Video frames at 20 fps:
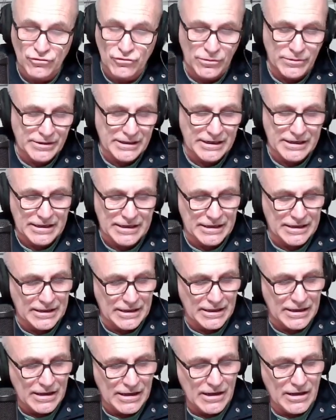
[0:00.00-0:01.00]

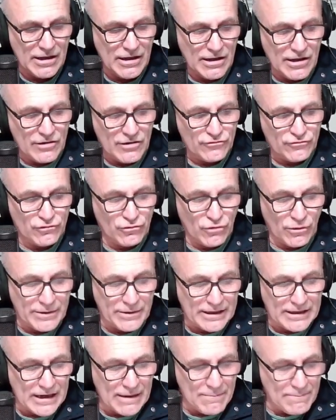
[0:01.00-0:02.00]
sobre,
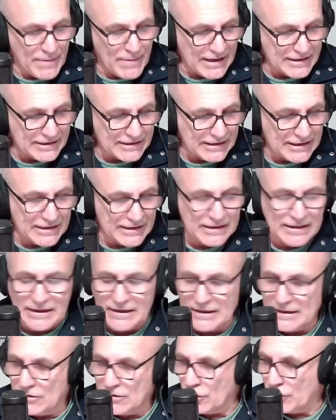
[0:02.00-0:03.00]
sobre la parte
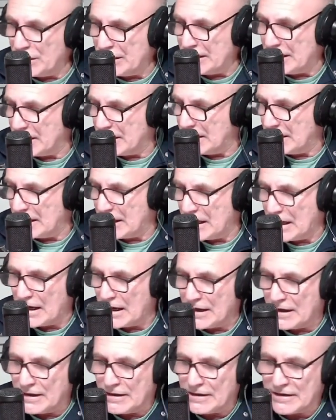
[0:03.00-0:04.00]
de los días de
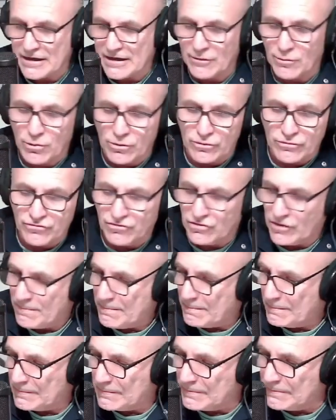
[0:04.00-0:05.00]
la
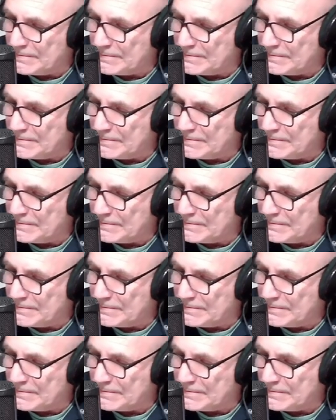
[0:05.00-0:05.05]
revolución.